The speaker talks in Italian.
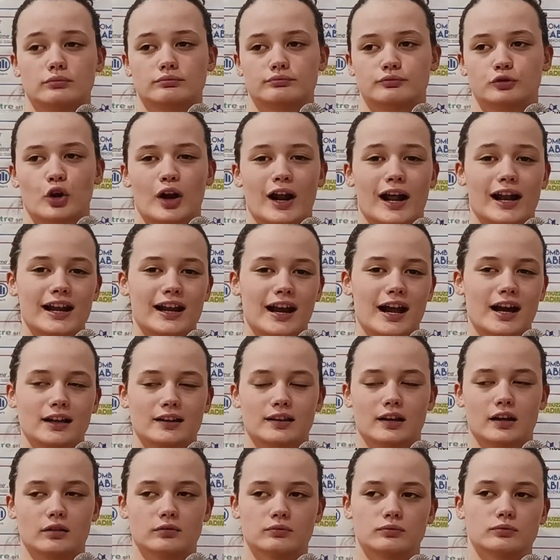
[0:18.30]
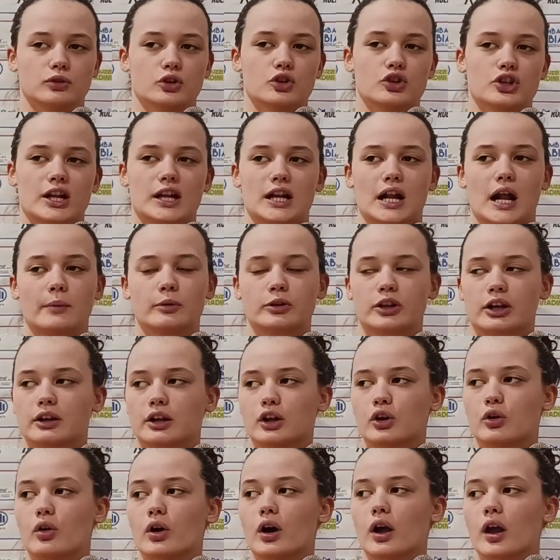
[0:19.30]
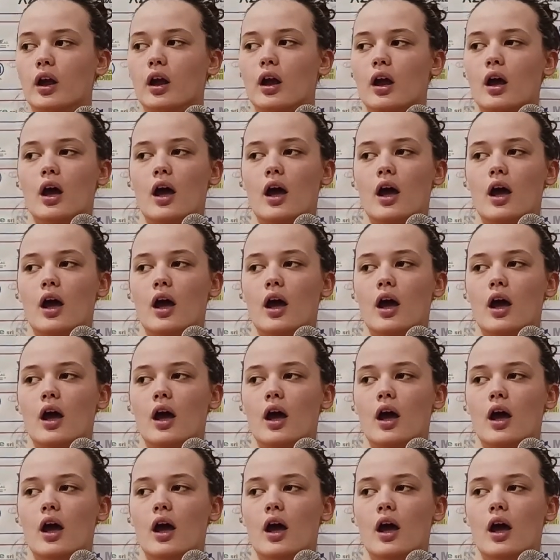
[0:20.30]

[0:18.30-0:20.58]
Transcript: non allenata, non ci alleniamo tra di noi,